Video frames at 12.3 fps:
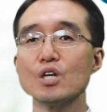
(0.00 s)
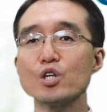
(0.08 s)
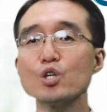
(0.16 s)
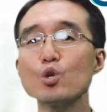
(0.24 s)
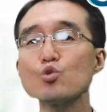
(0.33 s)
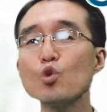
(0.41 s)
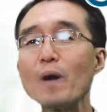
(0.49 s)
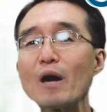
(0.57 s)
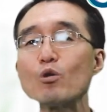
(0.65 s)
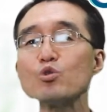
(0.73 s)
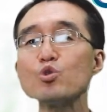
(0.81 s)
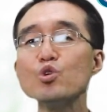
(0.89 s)
그리고 또
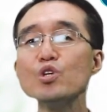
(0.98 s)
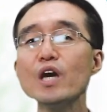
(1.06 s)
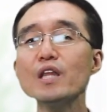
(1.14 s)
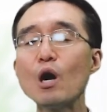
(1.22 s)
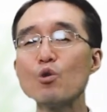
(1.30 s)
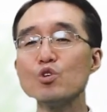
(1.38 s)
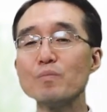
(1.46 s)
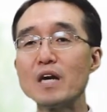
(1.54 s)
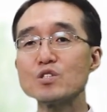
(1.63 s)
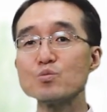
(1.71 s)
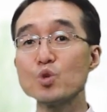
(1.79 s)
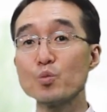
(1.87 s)
바로 뒤에 나오는
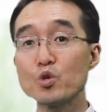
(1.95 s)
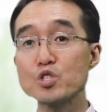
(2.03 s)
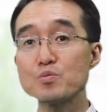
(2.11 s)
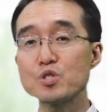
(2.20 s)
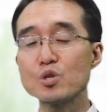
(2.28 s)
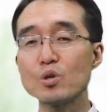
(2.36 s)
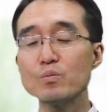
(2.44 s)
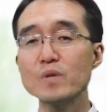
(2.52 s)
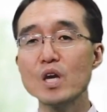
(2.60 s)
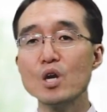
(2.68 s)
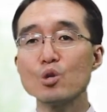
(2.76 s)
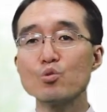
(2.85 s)
말씀도 보십시오.
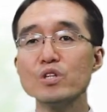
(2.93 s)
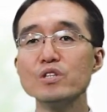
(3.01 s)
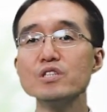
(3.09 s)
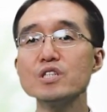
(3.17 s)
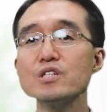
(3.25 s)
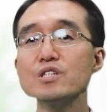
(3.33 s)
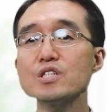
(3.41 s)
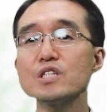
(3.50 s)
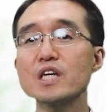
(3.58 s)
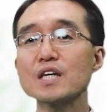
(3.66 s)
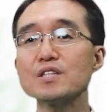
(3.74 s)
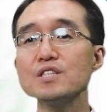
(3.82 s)
귀를
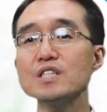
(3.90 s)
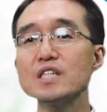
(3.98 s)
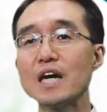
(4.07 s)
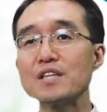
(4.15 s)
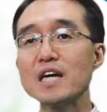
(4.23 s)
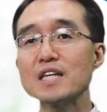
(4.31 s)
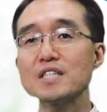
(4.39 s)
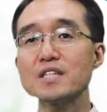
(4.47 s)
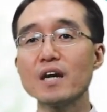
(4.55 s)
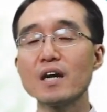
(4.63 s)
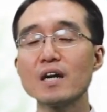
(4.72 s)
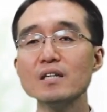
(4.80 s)
지으시니가 듣지
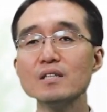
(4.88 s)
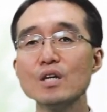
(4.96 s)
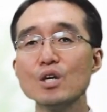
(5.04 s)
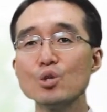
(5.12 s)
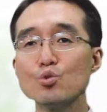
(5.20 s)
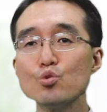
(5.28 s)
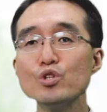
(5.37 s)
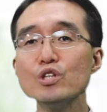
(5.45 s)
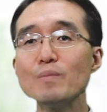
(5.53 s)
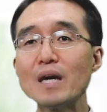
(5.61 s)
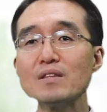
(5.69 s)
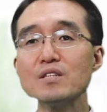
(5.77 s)
아니하시랴.
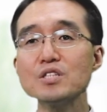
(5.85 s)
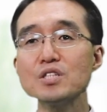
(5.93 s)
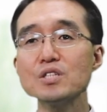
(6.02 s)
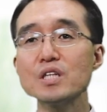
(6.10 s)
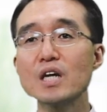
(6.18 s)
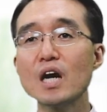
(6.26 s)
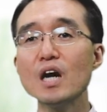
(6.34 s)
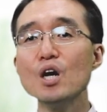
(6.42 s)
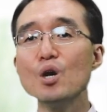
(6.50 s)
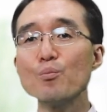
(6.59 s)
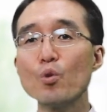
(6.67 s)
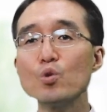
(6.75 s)
눈을 만드시니가
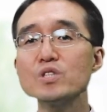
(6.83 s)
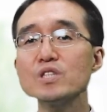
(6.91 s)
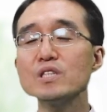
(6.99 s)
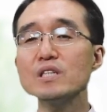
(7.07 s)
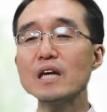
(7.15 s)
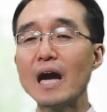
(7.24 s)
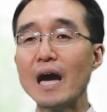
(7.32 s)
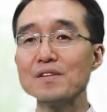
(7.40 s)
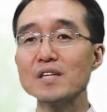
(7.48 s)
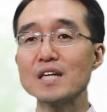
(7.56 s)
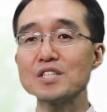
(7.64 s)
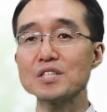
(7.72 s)
보지
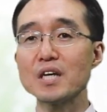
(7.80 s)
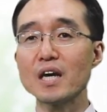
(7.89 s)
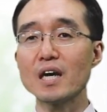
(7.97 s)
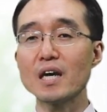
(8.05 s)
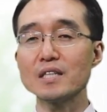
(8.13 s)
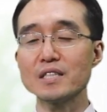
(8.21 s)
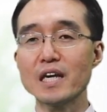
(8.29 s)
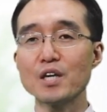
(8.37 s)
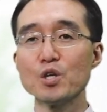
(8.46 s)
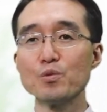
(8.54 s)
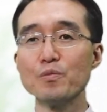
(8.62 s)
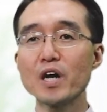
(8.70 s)
아니하시랴. 자,
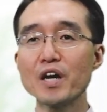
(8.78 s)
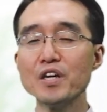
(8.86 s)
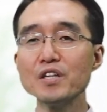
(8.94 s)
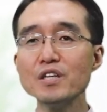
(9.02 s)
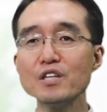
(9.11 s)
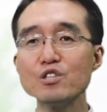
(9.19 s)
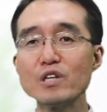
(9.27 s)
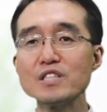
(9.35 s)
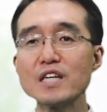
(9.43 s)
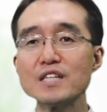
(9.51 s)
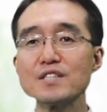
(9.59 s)
여러분 뭔가 연결이 되지